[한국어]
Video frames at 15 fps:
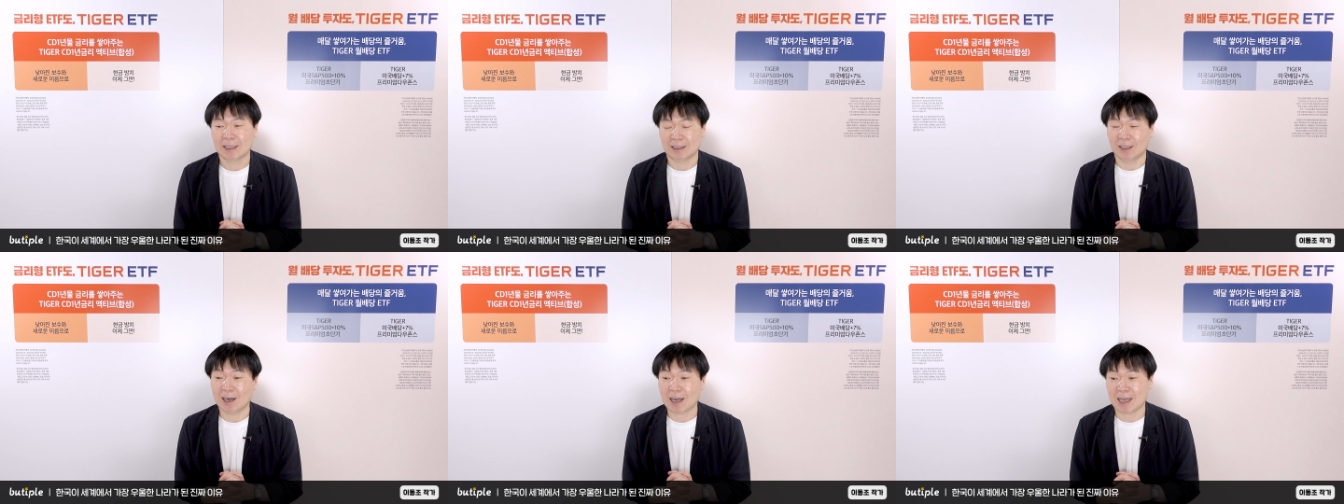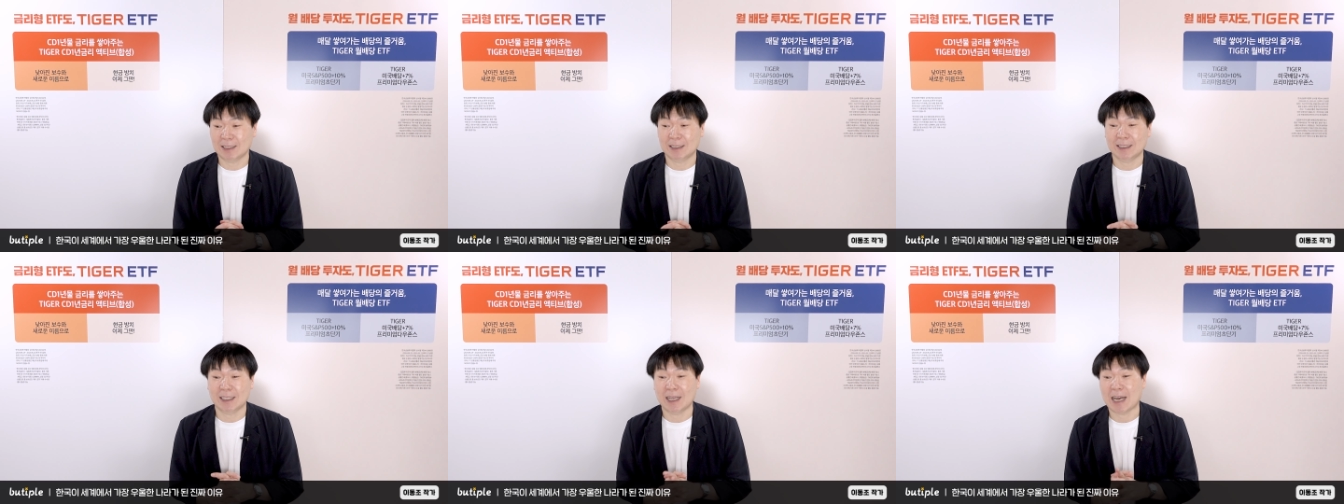여러
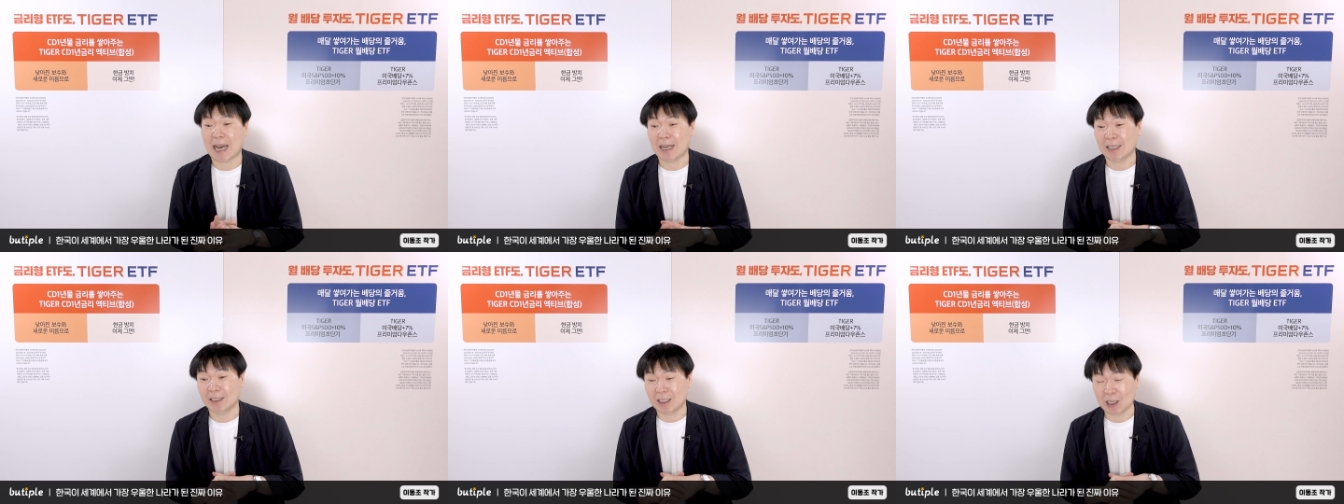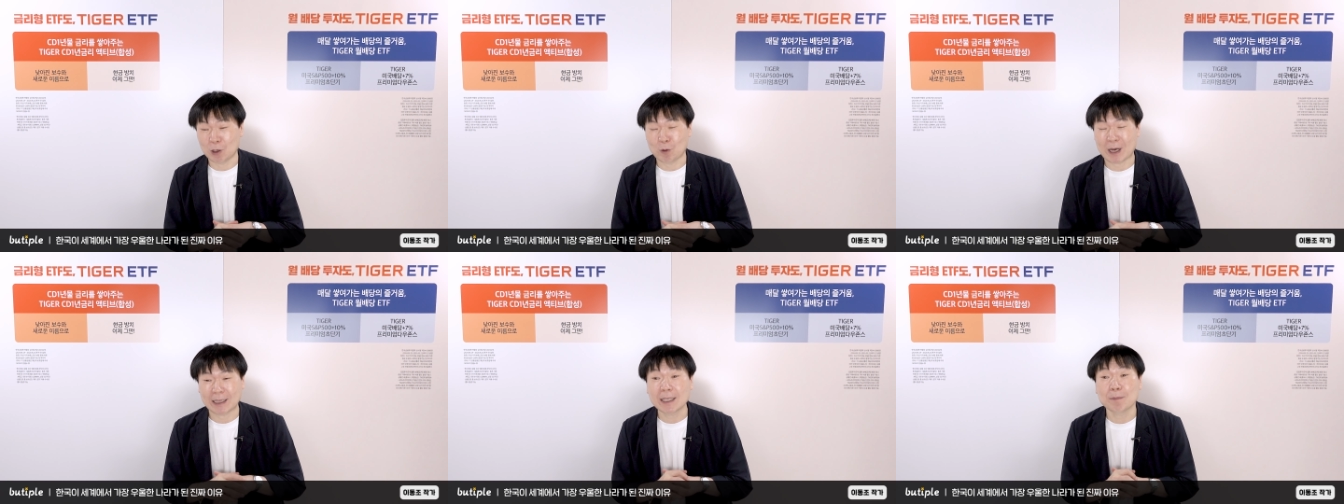가지의
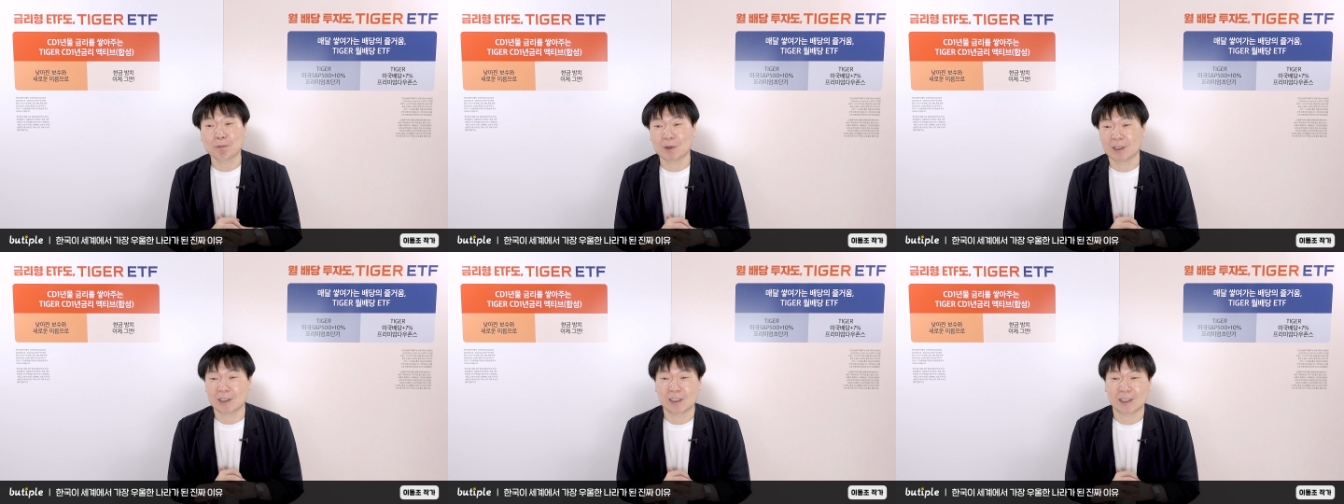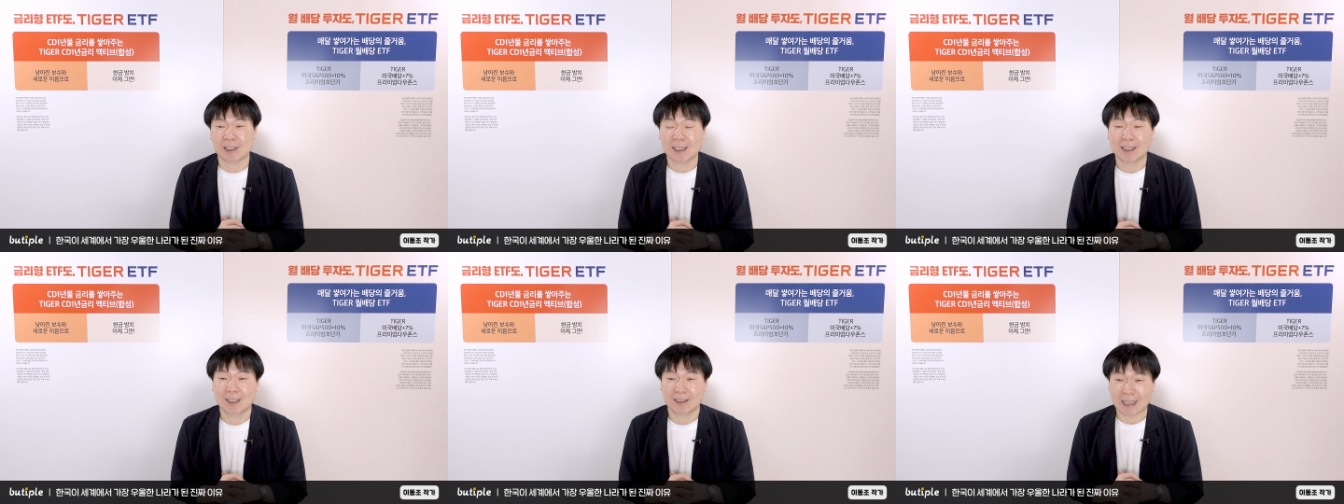아이디어와 팁들을
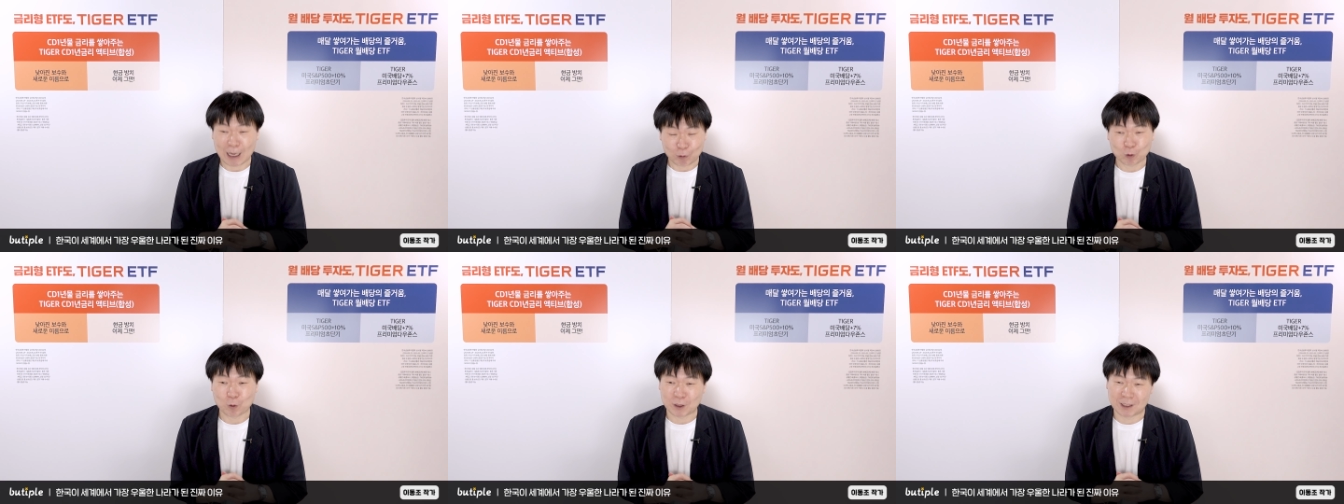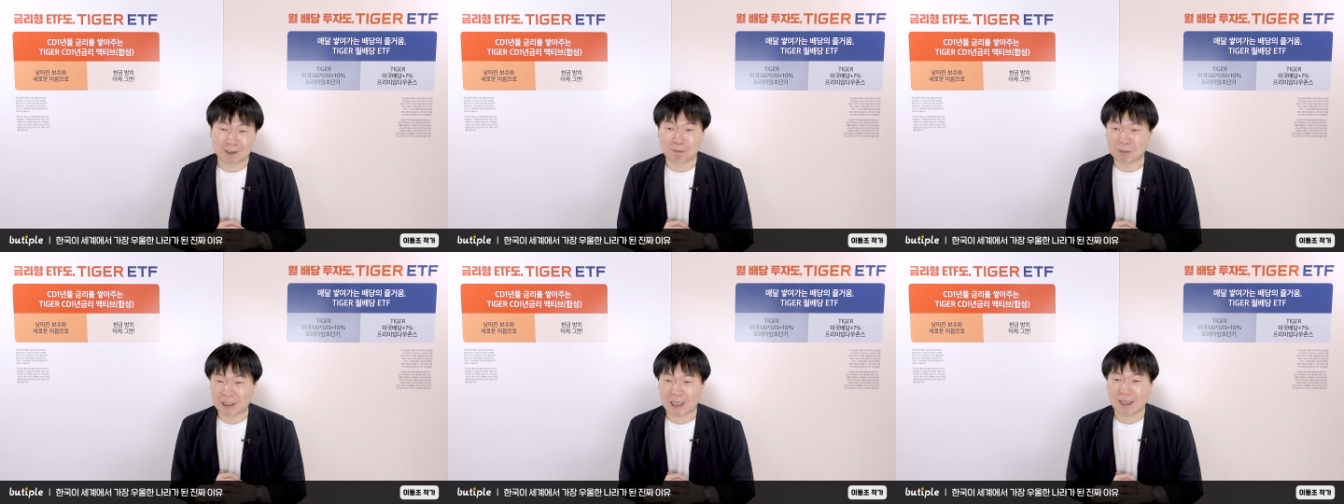나누고
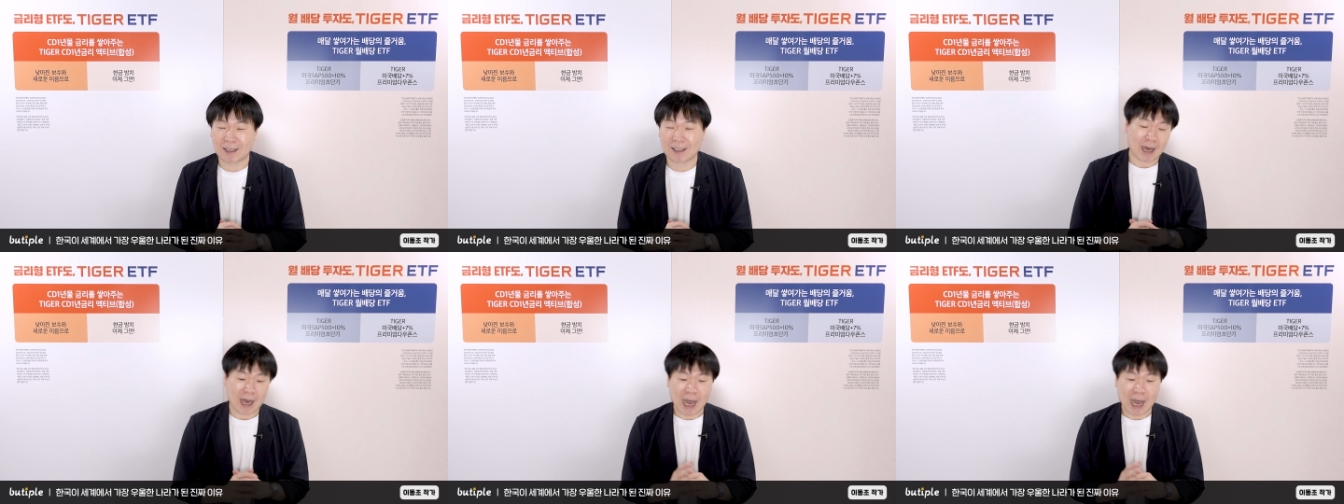있습니다.